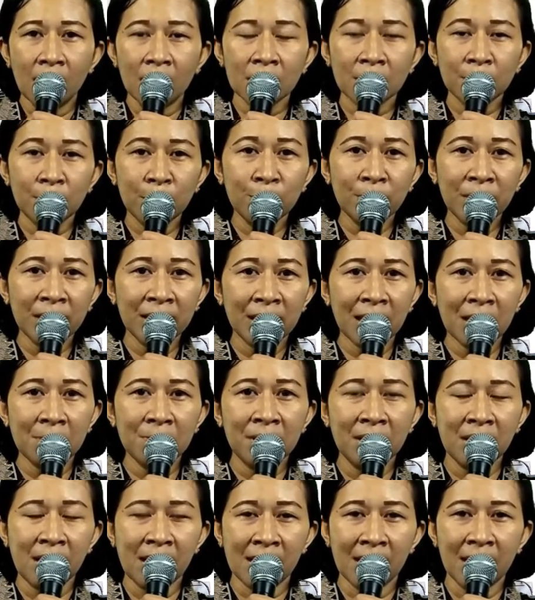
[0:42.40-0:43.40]
Sebelum kita
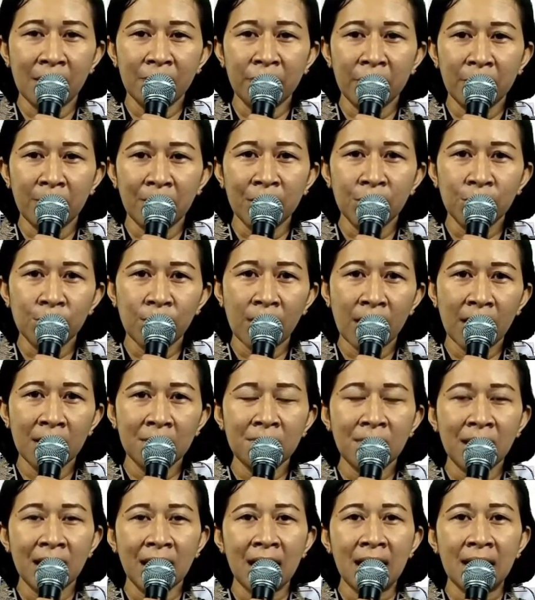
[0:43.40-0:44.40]
mendengarkan firman Tuhan,
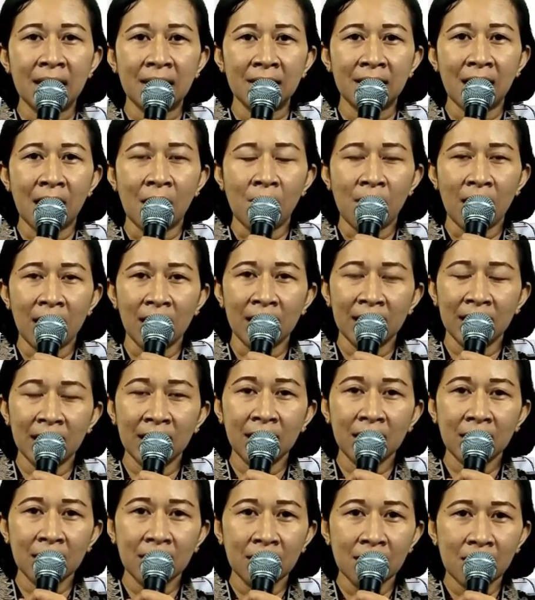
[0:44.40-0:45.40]
marilah kita
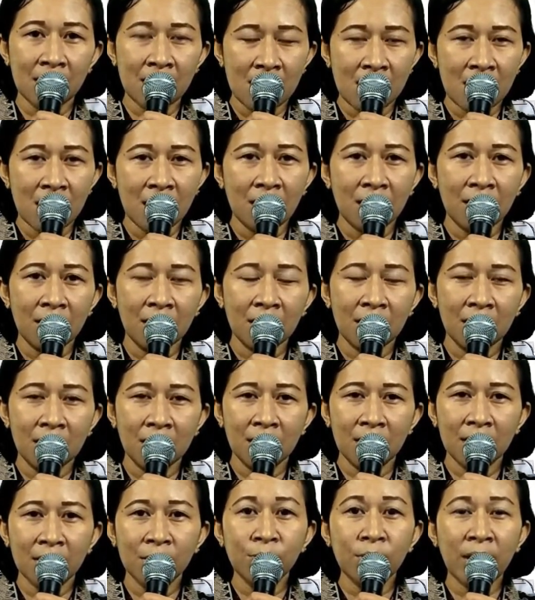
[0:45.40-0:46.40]
awali
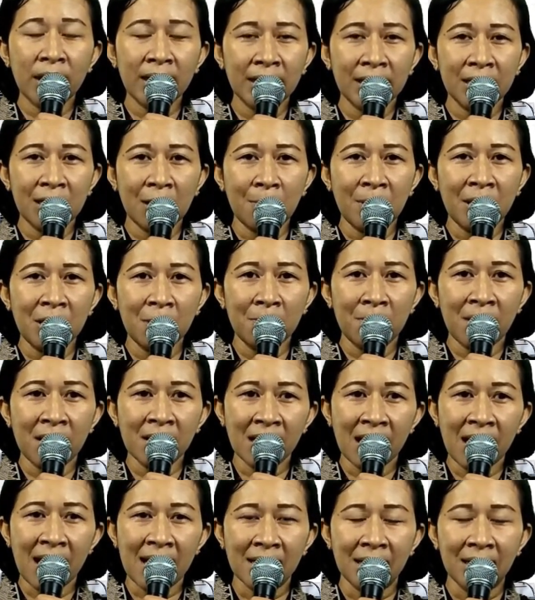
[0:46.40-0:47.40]
uh, renungan kita pada
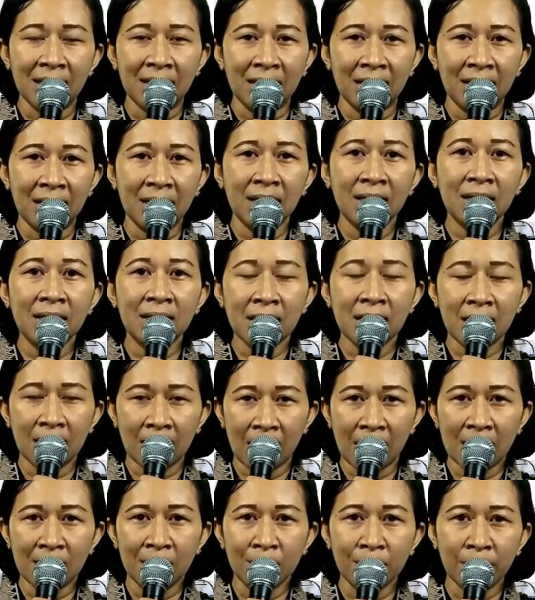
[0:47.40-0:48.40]
pagi hari ini
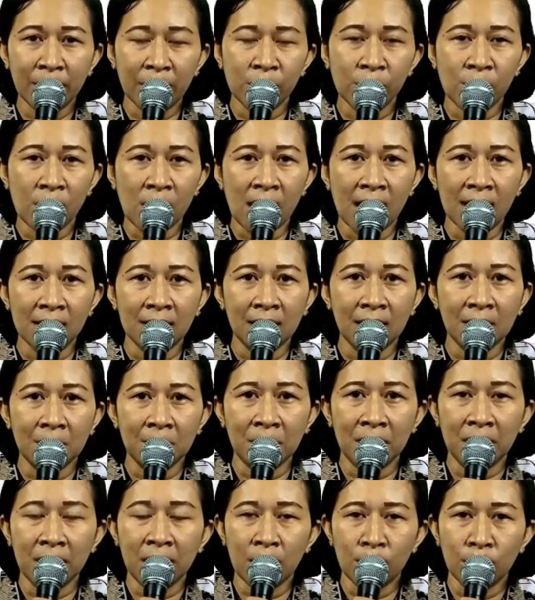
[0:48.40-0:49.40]
dengan berdoa
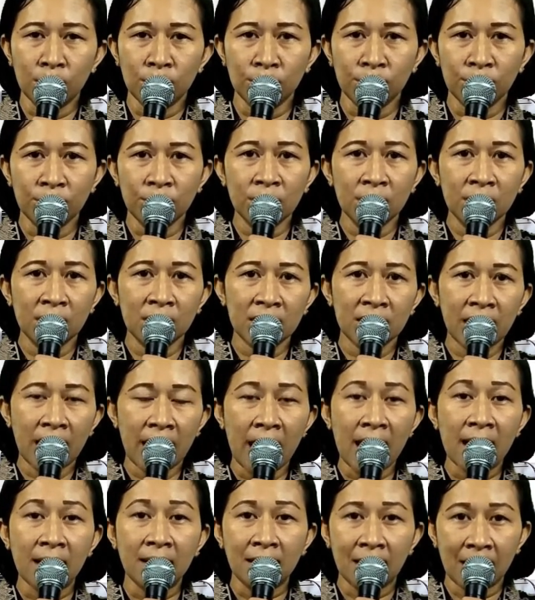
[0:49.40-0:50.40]
terlebih dahulu.
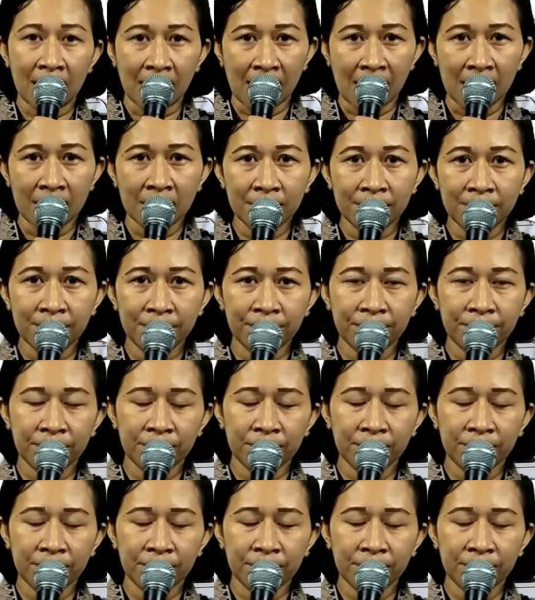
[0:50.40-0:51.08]
Saya hantarkan.